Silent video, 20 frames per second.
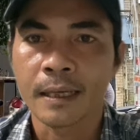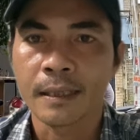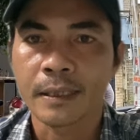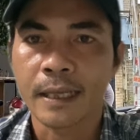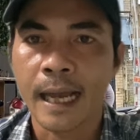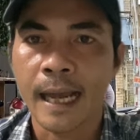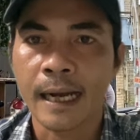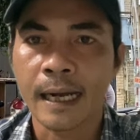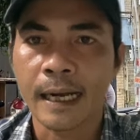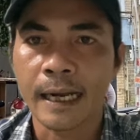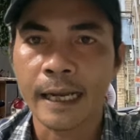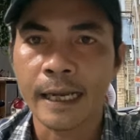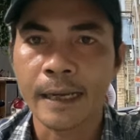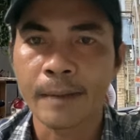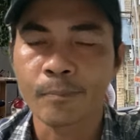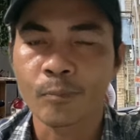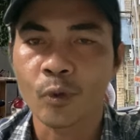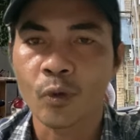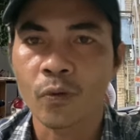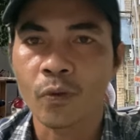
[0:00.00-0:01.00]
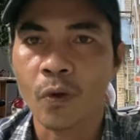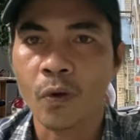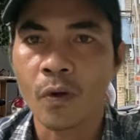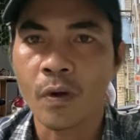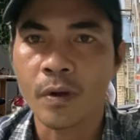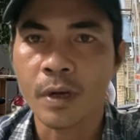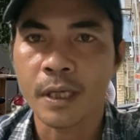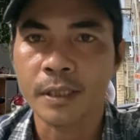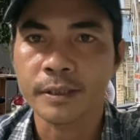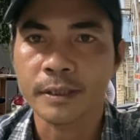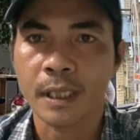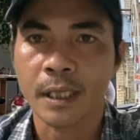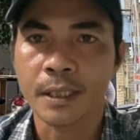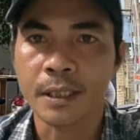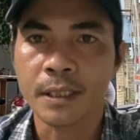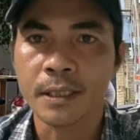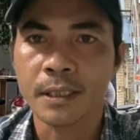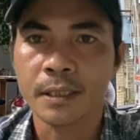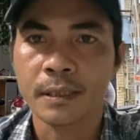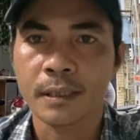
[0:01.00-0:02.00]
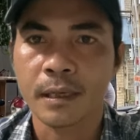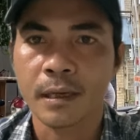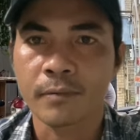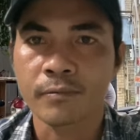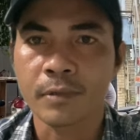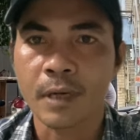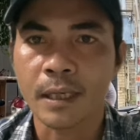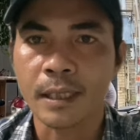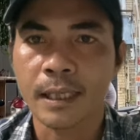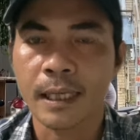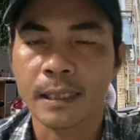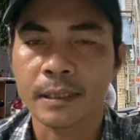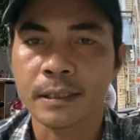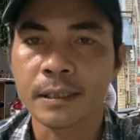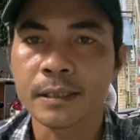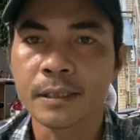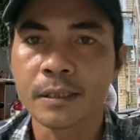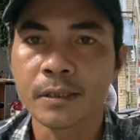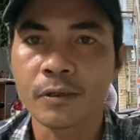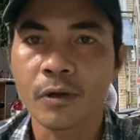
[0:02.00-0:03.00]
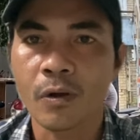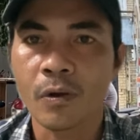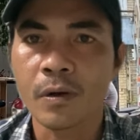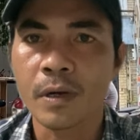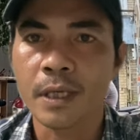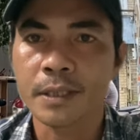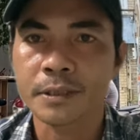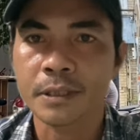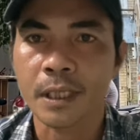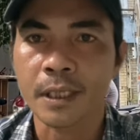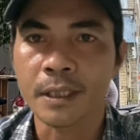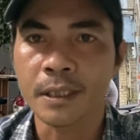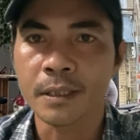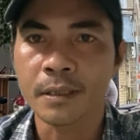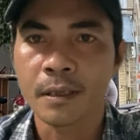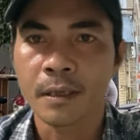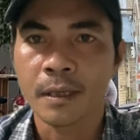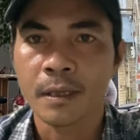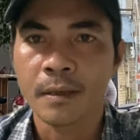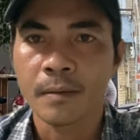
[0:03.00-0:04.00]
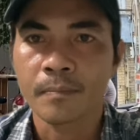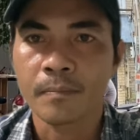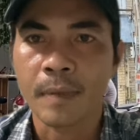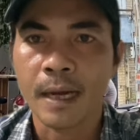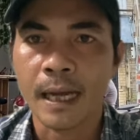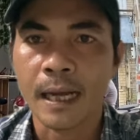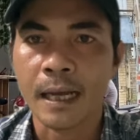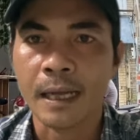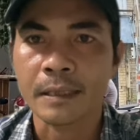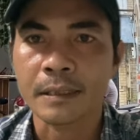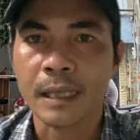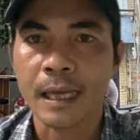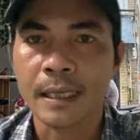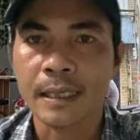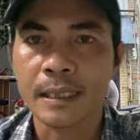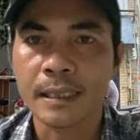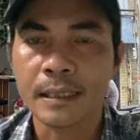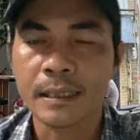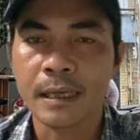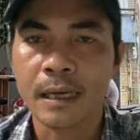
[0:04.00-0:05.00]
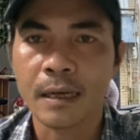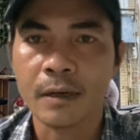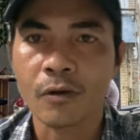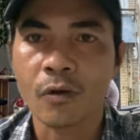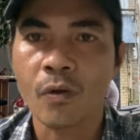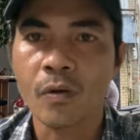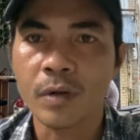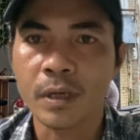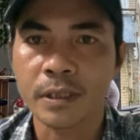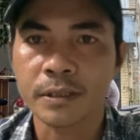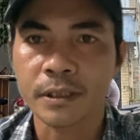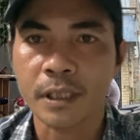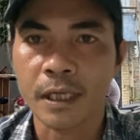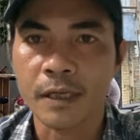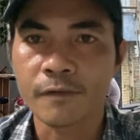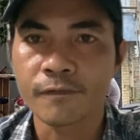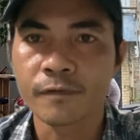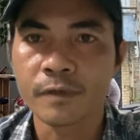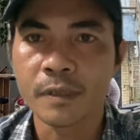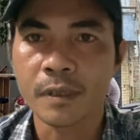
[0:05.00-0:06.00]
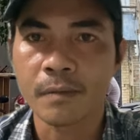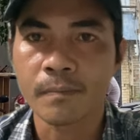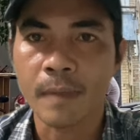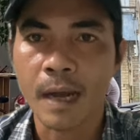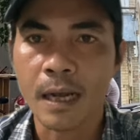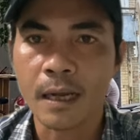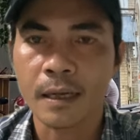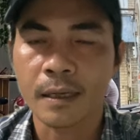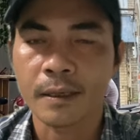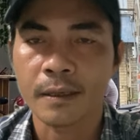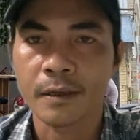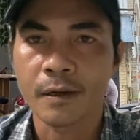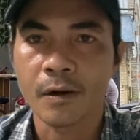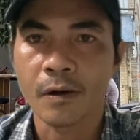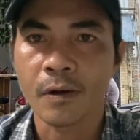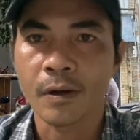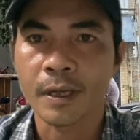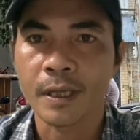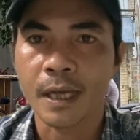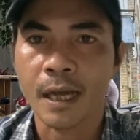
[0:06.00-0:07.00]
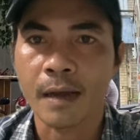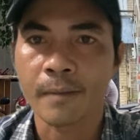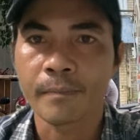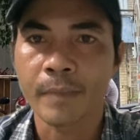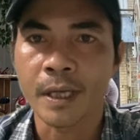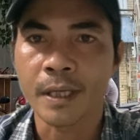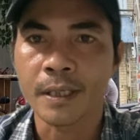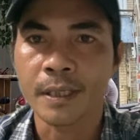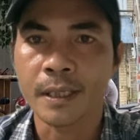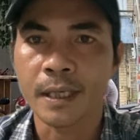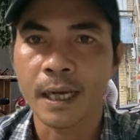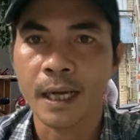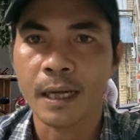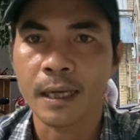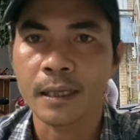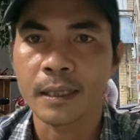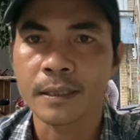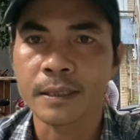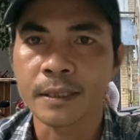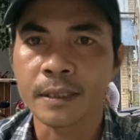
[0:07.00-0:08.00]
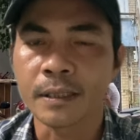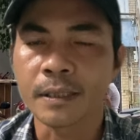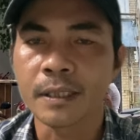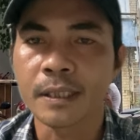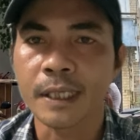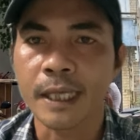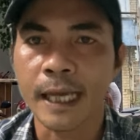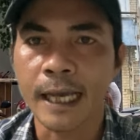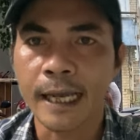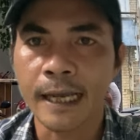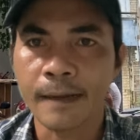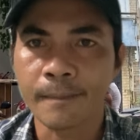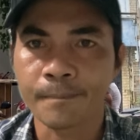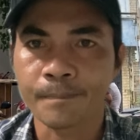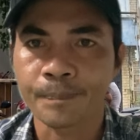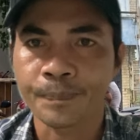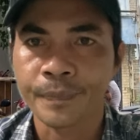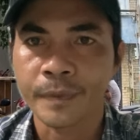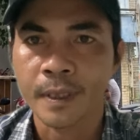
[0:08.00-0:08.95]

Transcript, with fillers: đàn em của cố nghệ sĩ ông rất là thương cố nghệ sĩ mà thấy ờ, cố nghệ sĩ vừa mắc rồi à, bị à, những người em